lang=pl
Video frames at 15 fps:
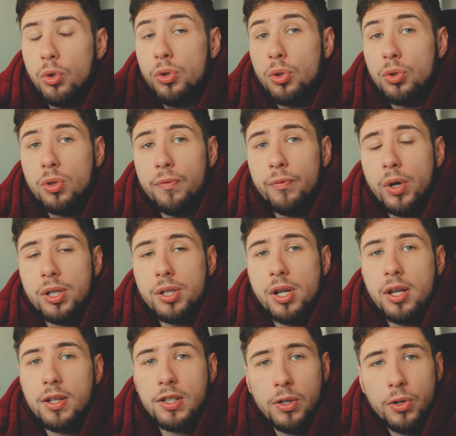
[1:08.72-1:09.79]
No i to są
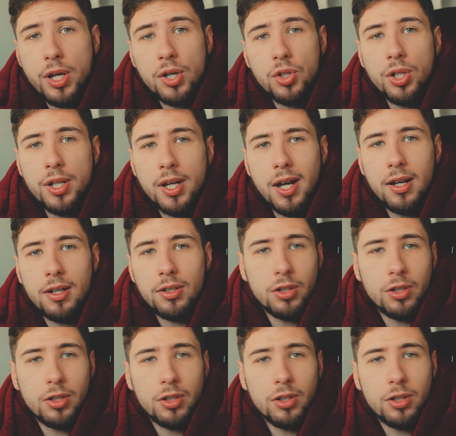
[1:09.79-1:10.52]
właśnie skojarzenia